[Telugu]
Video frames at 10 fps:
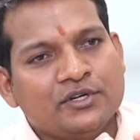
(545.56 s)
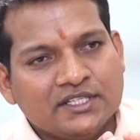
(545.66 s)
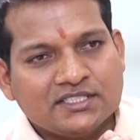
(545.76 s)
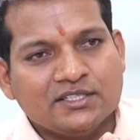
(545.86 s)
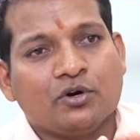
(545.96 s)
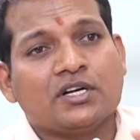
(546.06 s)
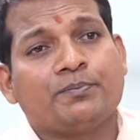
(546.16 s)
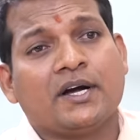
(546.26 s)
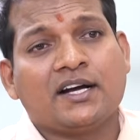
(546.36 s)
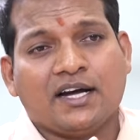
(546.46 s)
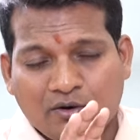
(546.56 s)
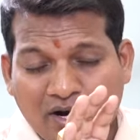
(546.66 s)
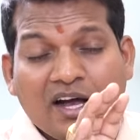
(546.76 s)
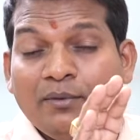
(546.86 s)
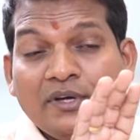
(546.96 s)
గురించి ఒక పక్క
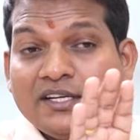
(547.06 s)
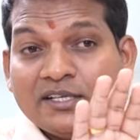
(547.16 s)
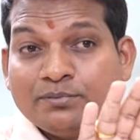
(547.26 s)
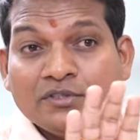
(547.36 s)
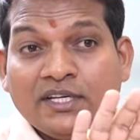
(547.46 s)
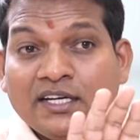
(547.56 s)
ఆహా మీరు చెప్తుంది